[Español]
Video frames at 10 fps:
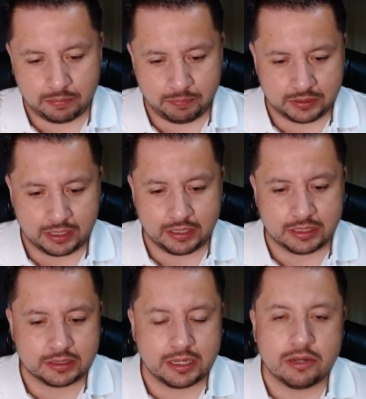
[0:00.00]
a pesar de
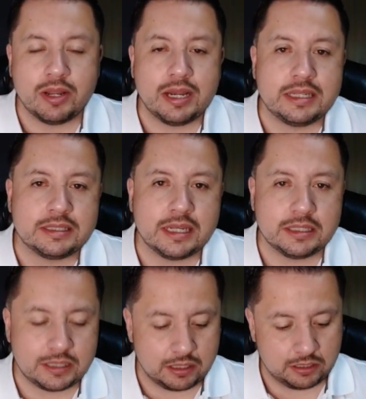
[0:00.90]
que estén en una
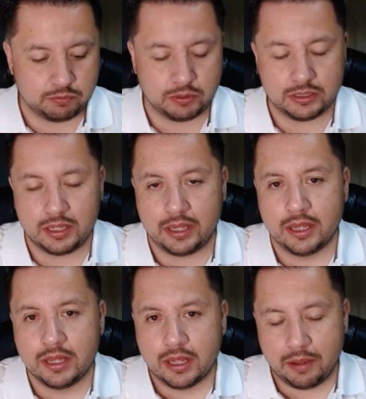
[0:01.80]
licencia después
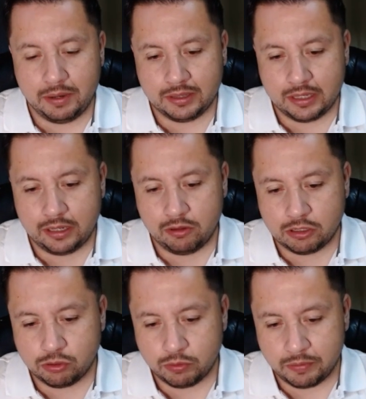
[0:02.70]
de haber tenido
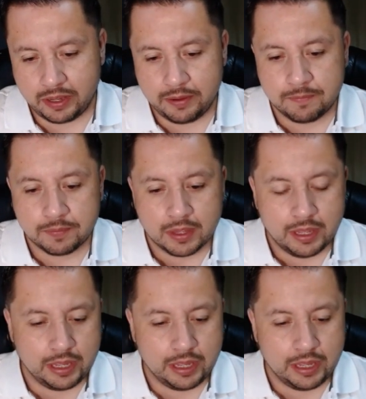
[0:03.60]
a su bebé,